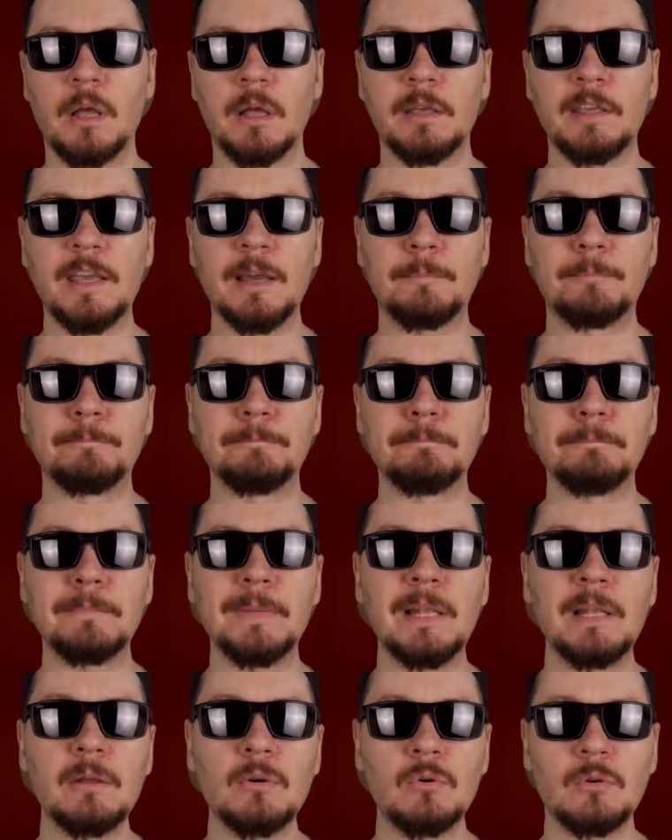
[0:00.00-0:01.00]
я бы
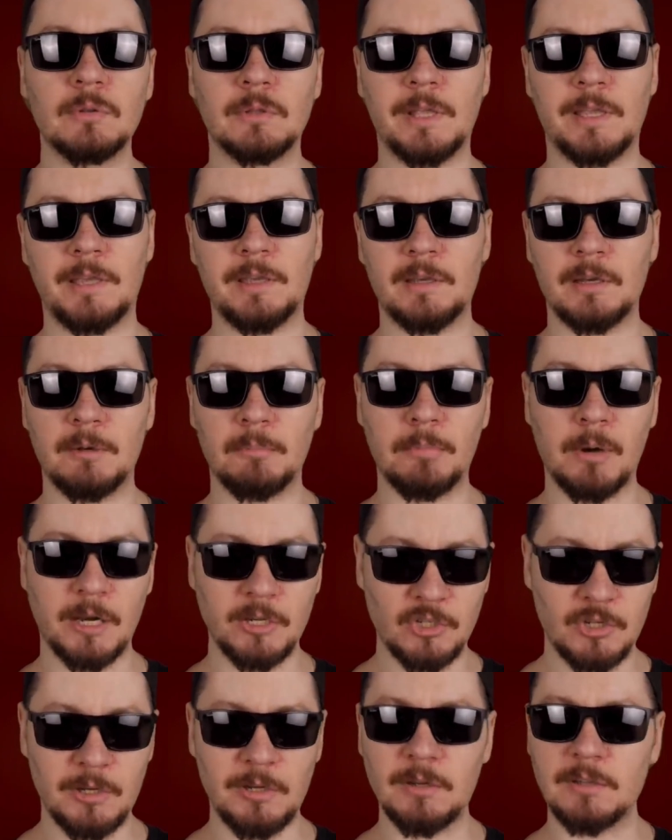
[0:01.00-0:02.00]
миллион таких
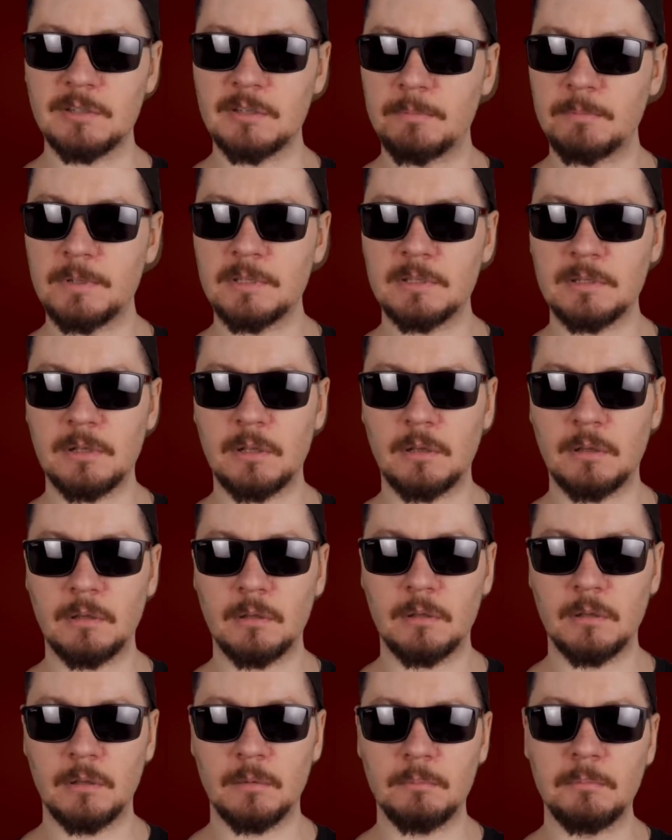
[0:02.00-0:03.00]
обращений записал.
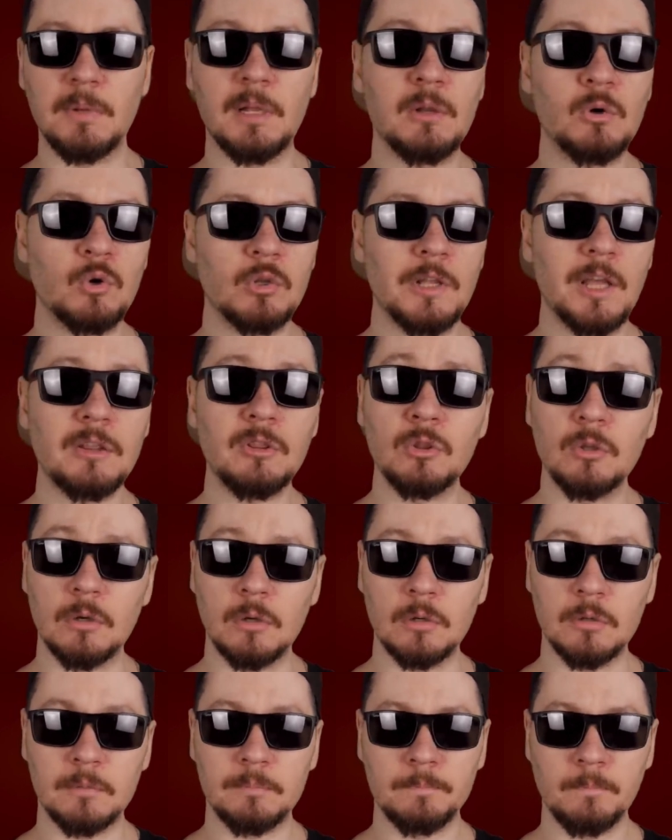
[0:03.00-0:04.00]
Миллион одно.